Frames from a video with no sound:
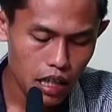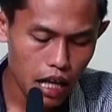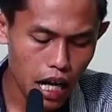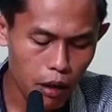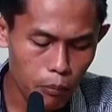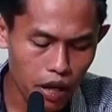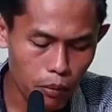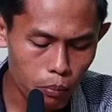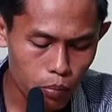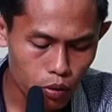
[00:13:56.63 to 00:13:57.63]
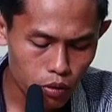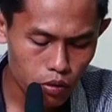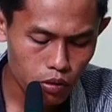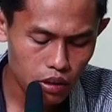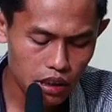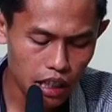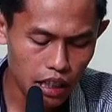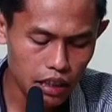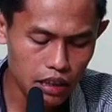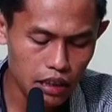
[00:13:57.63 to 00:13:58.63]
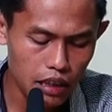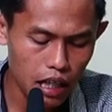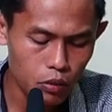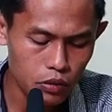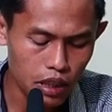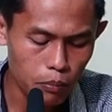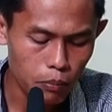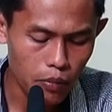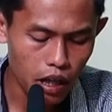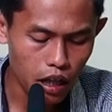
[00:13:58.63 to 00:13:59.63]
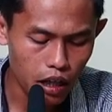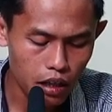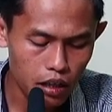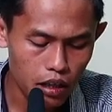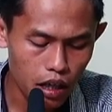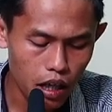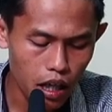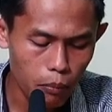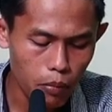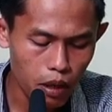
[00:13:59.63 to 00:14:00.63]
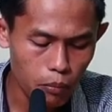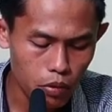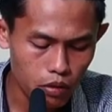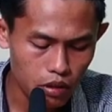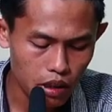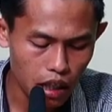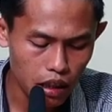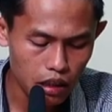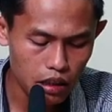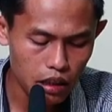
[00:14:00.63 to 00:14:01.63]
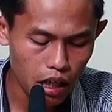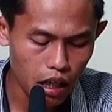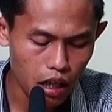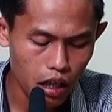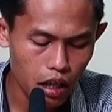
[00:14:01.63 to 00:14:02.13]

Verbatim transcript: apapun yang kita ucapkan, apapun yang kita